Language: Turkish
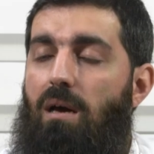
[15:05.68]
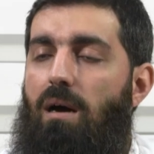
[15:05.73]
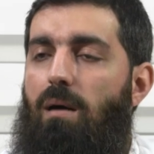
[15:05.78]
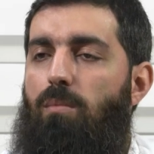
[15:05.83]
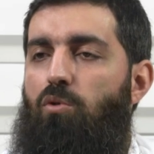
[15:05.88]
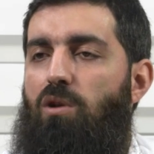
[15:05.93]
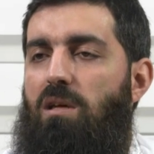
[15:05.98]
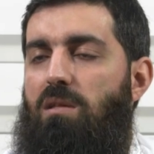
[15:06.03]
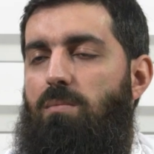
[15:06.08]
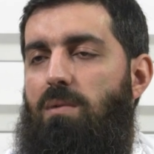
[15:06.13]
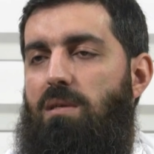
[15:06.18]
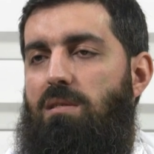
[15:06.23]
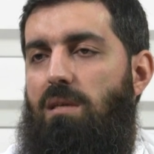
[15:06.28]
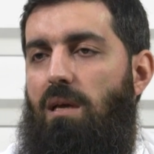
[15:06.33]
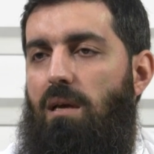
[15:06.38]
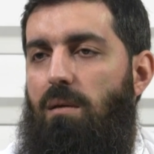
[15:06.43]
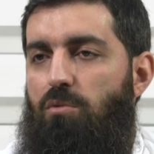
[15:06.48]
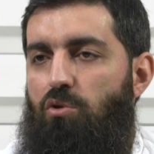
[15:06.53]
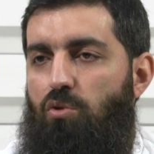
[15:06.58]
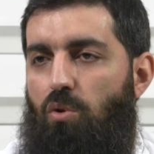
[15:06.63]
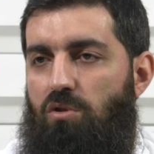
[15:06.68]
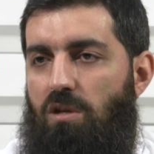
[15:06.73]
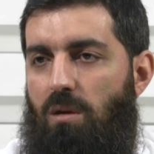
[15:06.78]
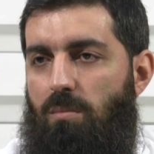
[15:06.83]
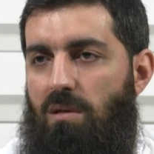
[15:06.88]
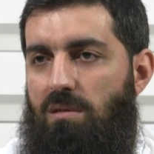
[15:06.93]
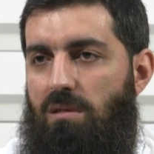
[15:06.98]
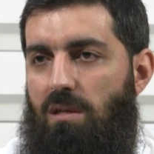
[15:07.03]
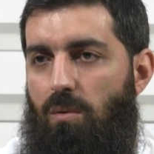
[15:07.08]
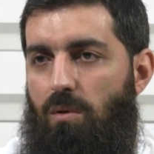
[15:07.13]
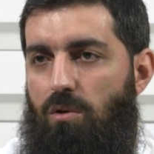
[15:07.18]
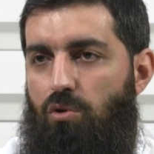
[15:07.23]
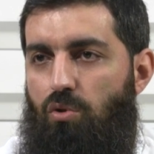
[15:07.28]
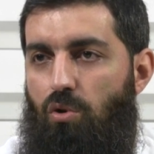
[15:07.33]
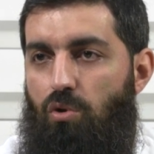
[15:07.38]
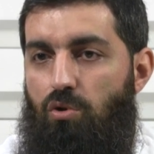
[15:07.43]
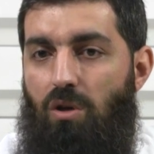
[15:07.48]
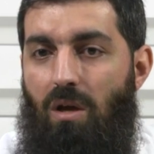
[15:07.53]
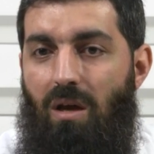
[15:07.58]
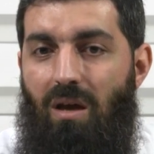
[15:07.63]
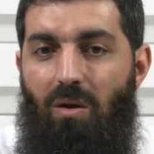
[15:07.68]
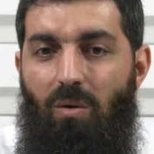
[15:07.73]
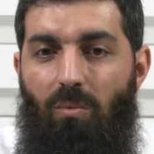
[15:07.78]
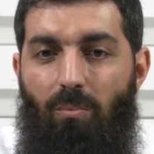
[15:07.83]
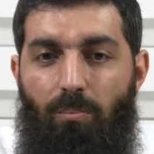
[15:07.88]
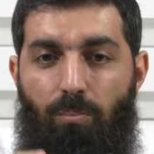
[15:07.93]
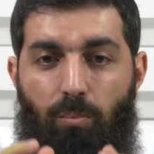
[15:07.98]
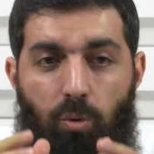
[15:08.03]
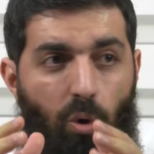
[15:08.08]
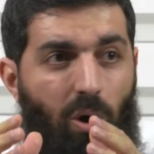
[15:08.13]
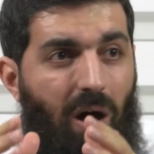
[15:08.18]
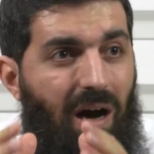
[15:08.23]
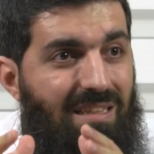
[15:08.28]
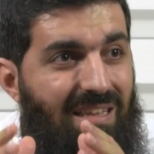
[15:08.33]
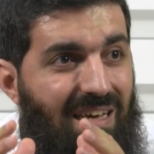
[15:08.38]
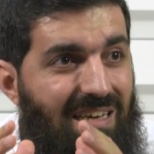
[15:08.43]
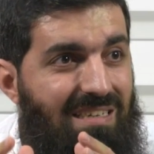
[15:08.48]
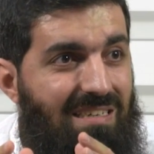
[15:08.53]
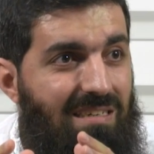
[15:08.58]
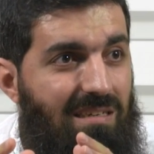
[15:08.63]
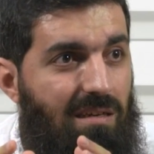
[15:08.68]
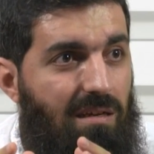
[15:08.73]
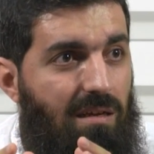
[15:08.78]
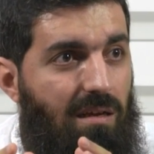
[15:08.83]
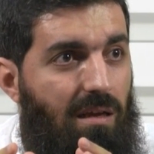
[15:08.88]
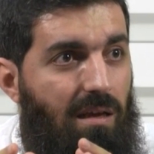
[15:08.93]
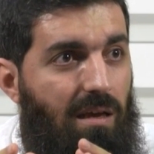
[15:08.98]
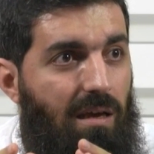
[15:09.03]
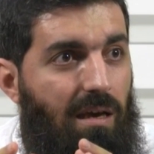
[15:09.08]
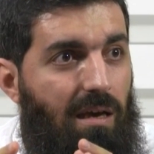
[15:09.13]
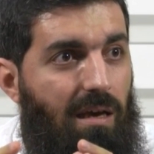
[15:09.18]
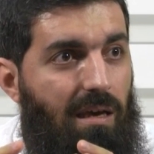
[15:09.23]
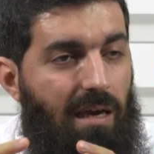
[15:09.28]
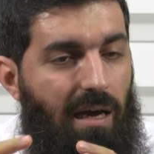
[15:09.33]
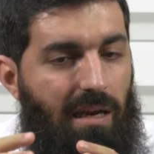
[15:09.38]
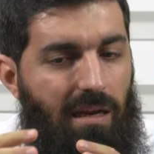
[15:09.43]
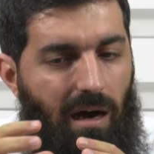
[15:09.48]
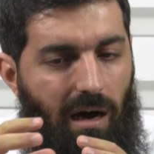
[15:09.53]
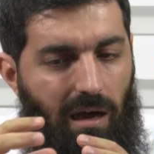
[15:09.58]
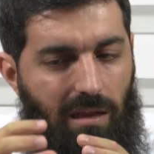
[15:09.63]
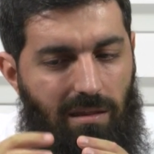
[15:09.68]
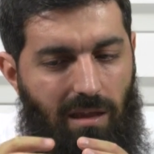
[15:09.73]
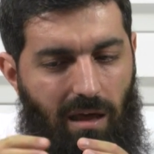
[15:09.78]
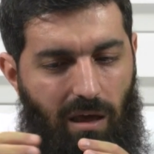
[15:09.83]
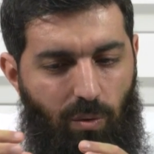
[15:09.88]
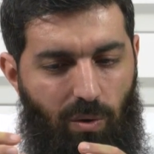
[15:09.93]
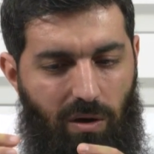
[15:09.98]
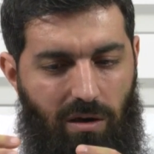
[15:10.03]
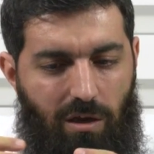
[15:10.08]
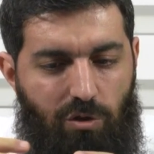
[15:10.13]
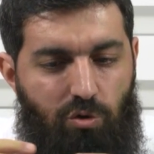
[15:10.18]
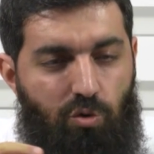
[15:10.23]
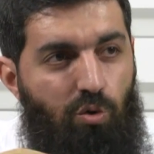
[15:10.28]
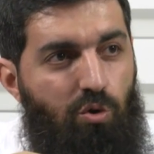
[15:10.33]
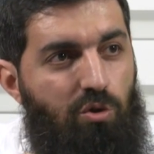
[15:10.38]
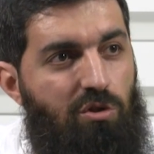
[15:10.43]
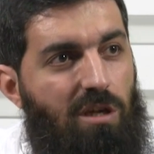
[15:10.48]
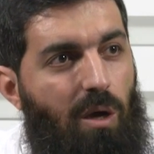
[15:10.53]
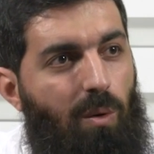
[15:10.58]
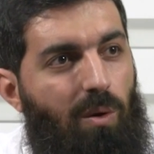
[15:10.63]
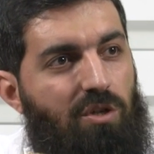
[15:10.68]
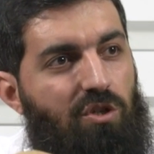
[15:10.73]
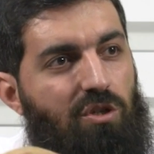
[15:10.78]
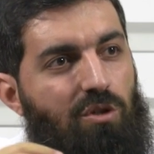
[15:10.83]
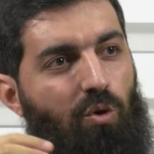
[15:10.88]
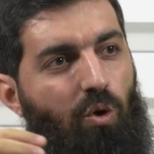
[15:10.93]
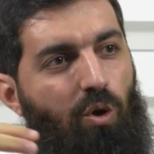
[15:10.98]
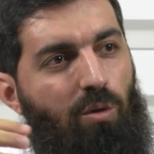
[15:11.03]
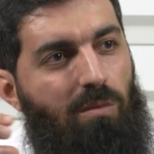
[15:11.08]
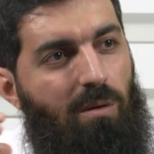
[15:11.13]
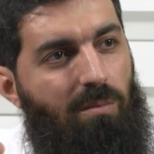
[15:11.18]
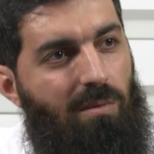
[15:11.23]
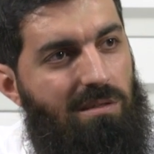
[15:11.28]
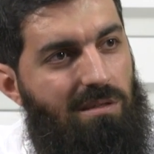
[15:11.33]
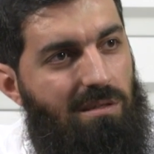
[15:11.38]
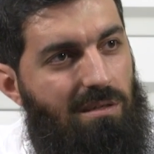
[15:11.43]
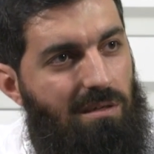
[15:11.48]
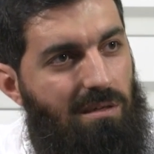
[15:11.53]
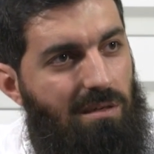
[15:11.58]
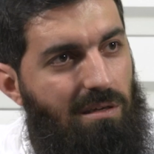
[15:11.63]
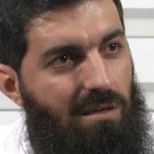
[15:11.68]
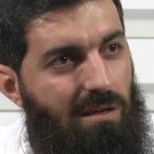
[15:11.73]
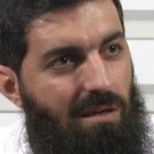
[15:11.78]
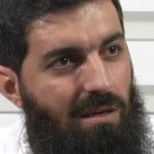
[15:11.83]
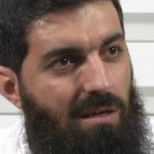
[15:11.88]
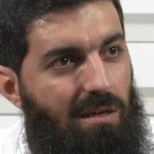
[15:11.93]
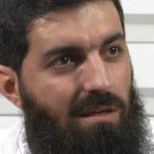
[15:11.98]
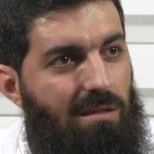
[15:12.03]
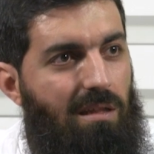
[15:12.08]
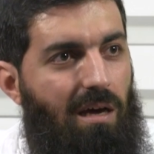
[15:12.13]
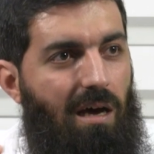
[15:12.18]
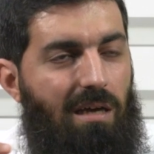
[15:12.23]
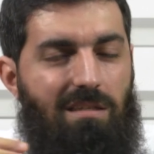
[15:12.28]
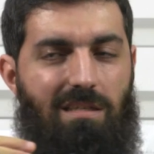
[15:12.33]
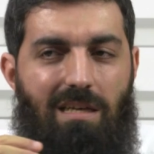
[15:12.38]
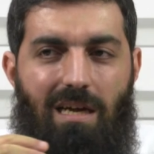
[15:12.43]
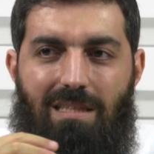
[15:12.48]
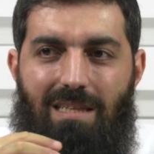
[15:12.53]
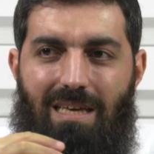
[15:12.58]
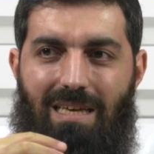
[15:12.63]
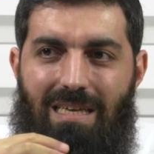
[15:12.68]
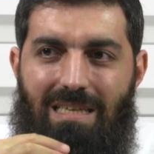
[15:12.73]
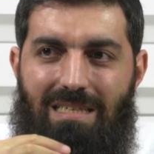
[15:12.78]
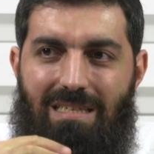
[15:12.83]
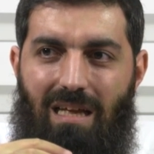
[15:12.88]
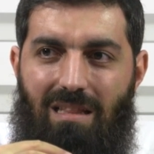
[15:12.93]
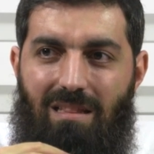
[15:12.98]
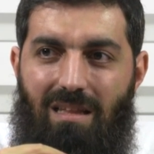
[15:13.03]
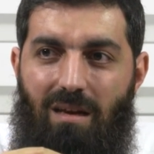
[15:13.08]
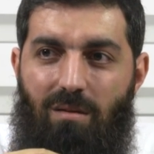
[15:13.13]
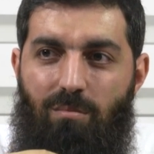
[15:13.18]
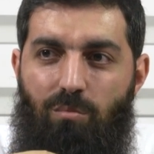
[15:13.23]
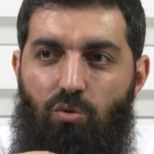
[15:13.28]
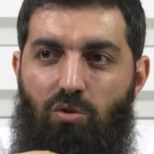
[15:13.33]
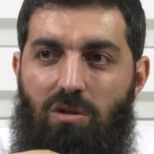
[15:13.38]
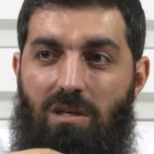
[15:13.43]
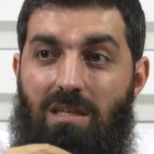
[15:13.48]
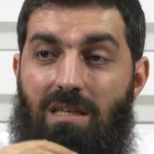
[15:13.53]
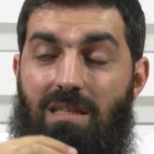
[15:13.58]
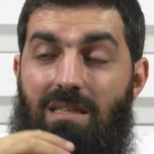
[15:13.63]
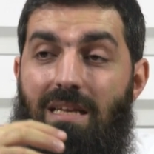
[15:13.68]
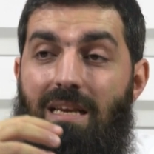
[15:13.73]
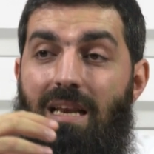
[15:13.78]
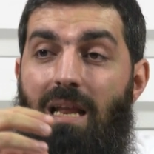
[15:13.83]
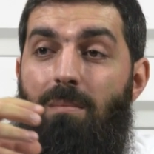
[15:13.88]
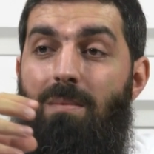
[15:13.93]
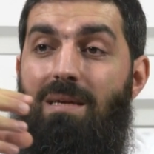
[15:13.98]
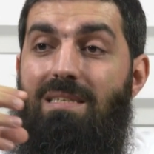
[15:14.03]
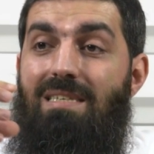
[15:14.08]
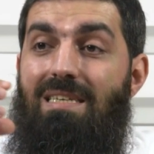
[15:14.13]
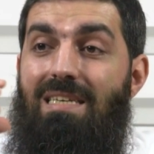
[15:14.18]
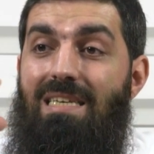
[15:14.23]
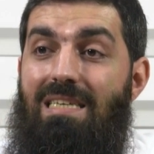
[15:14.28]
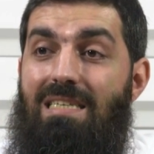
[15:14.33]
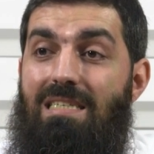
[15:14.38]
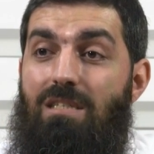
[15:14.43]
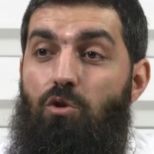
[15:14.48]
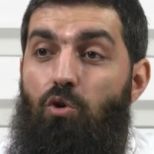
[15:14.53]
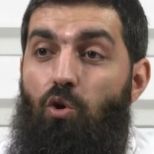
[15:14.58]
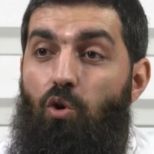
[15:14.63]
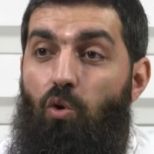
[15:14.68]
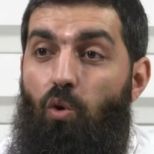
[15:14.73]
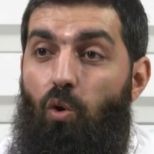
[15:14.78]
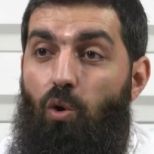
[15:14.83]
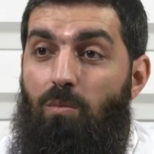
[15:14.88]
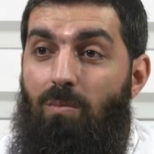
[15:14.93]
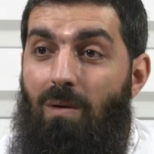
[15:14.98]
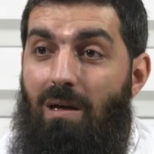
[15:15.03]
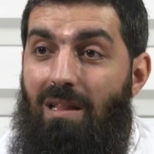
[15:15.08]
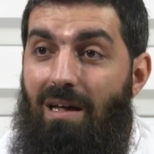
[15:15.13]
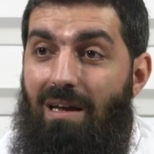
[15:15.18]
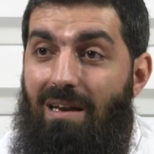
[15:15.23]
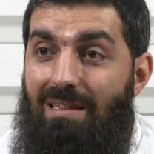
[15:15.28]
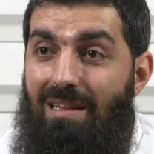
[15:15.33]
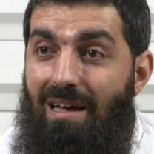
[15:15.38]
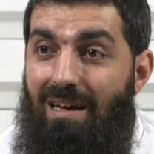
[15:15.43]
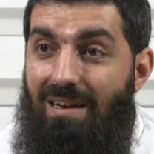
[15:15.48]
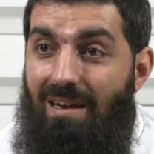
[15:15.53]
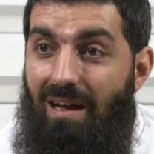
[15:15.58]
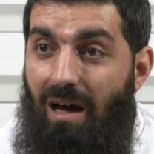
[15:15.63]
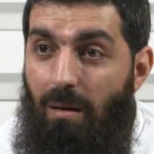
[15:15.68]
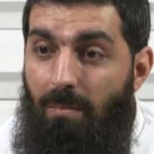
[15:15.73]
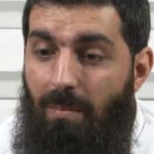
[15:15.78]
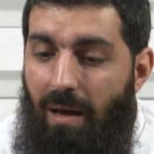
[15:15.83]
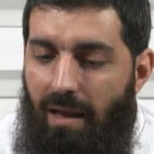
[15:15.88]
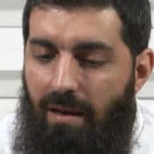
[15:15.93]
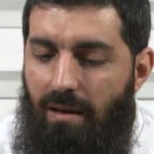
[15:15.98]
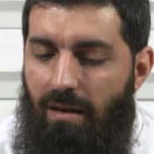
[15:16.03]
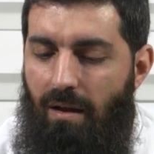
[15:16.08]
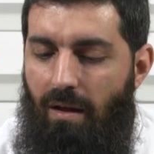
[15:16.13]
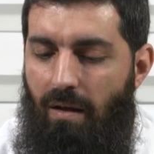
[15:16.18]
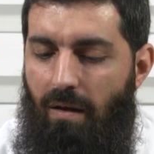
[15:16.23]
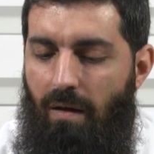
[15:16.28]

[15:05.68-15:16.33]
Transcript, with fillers: kabul etmezse biz o zaman savaşıyoruz. Bu kadar yani Allah ve Resulü savaşın olmamasını daha ziyade insanların bu dini dinlemesini istiyor olmalarına rağmen